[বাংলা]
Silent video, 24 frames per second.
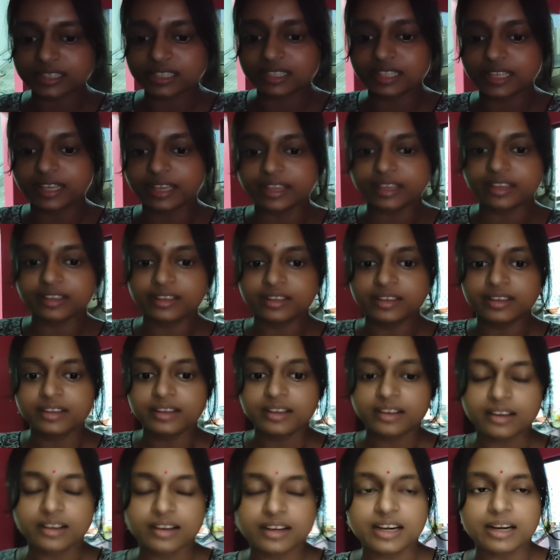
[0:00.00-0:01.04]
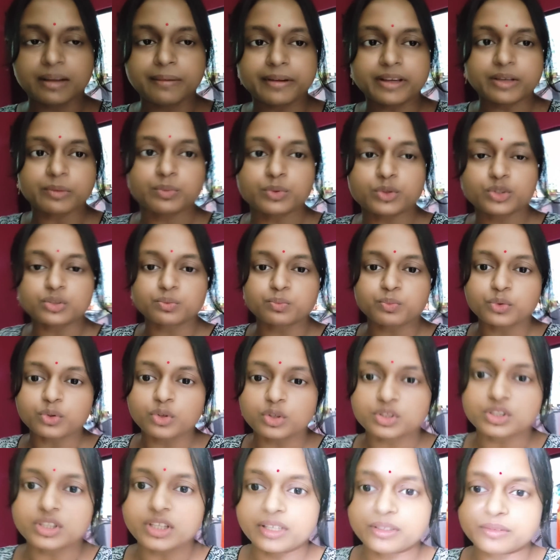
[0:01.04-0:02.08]
লাথি দেয় আর আমাকে
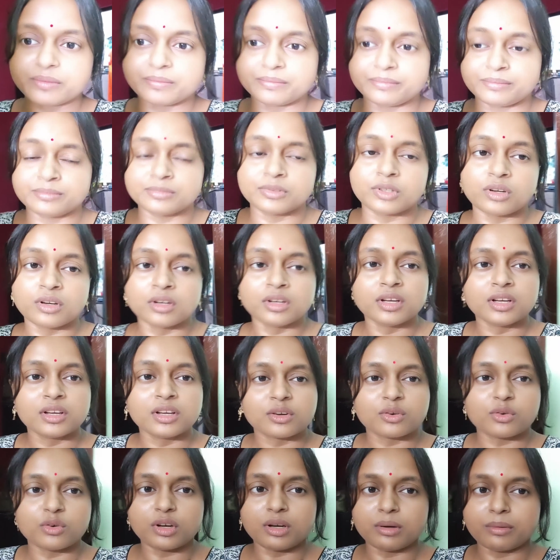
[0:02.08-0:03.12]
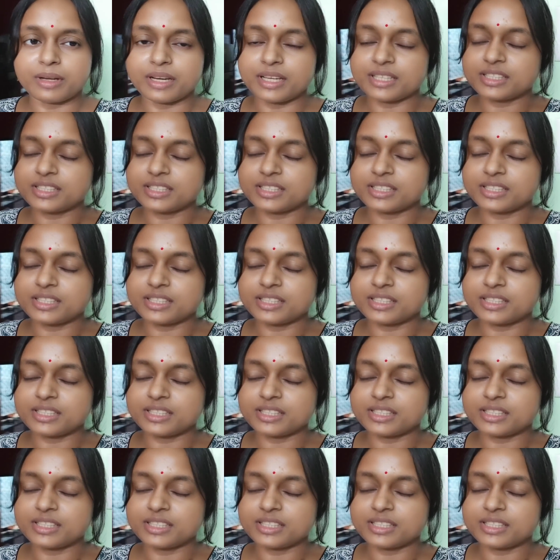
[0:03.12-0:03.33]
পুরো সেই পোল